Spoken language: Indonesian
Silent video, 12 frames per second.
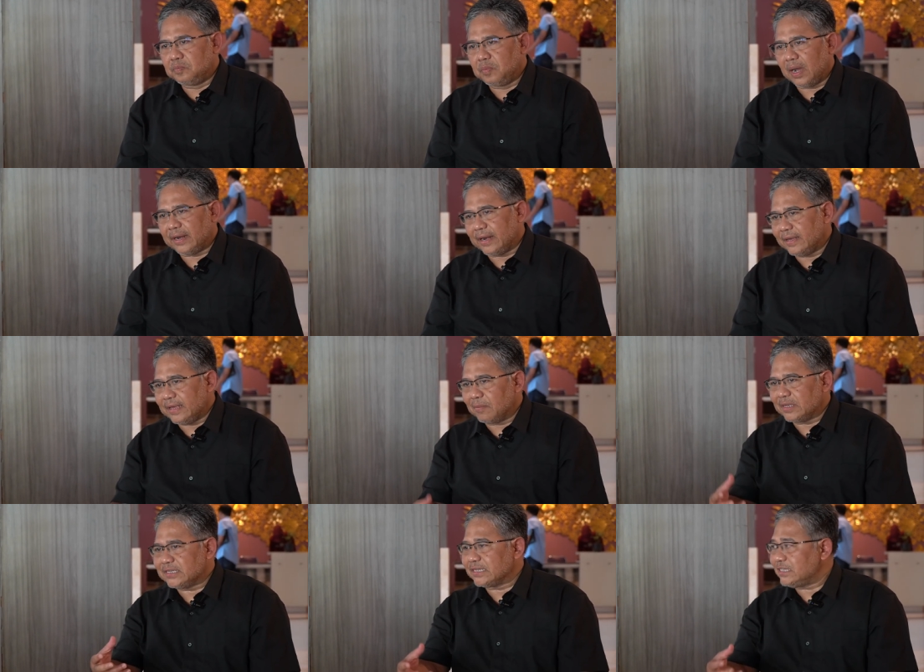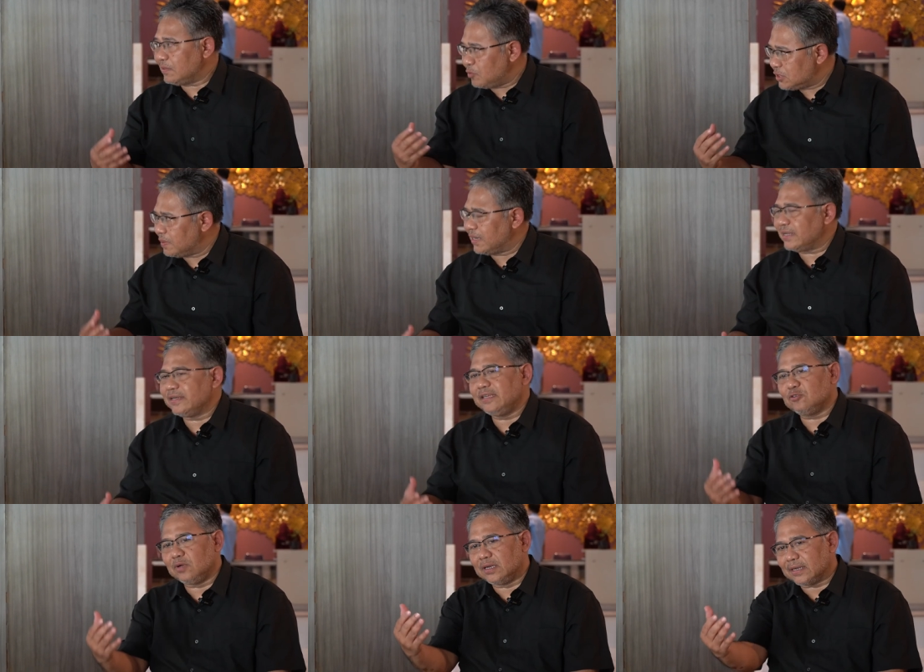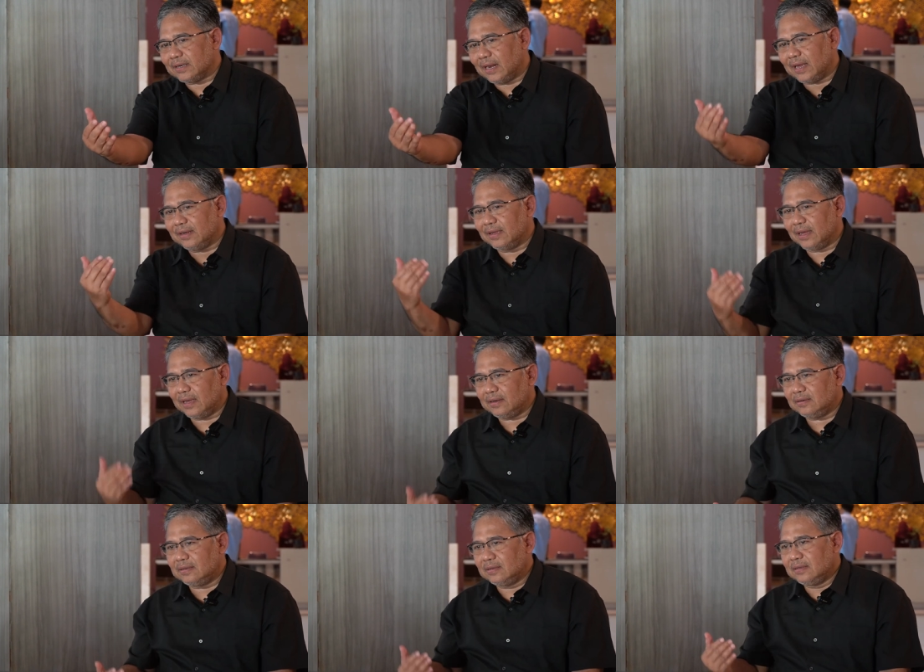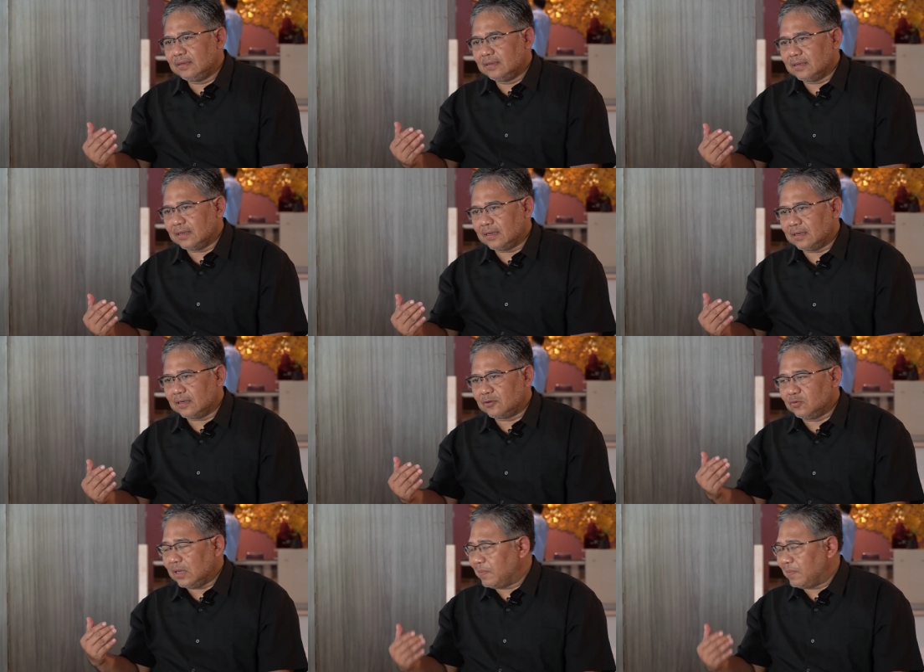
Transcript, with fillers: bahkan anak yang masih kecil pun sebenarnya dia sudah dikenalkan dengan Eh, dunia